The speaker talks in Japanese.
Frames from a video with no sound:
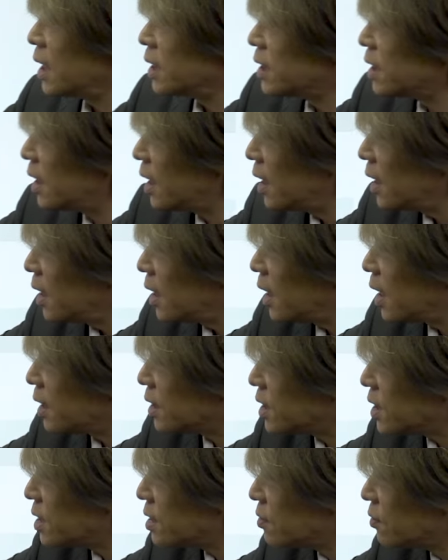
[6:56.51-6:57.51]
で、え
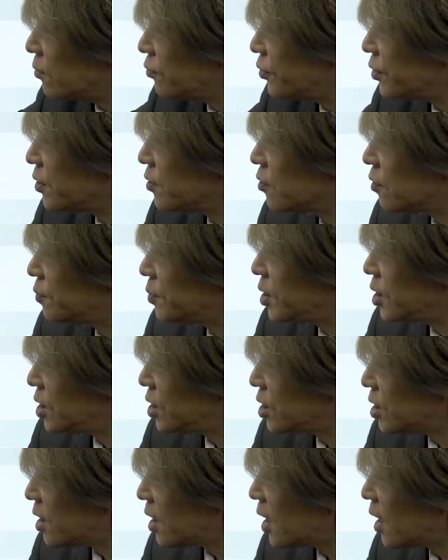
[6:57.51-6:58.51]
銀行振込
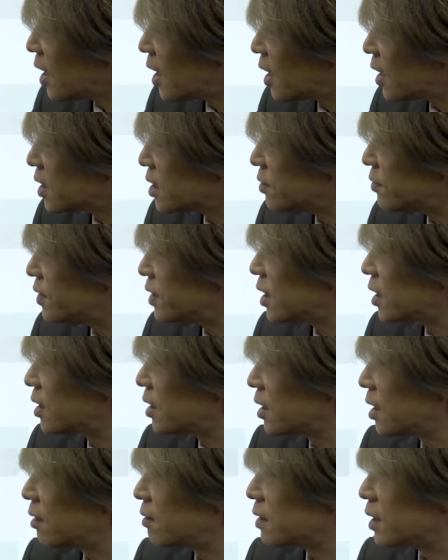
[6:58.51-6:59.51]
にて寄付いた
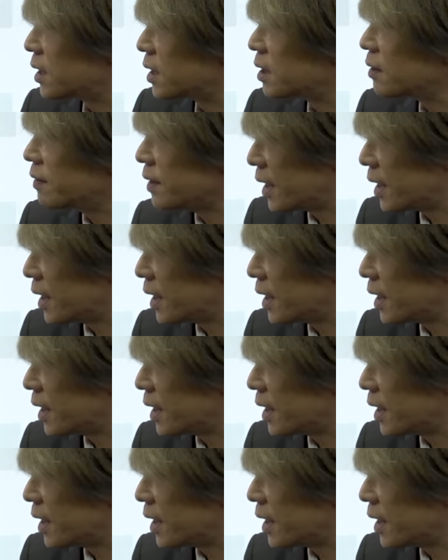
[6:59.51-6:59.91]
だける方は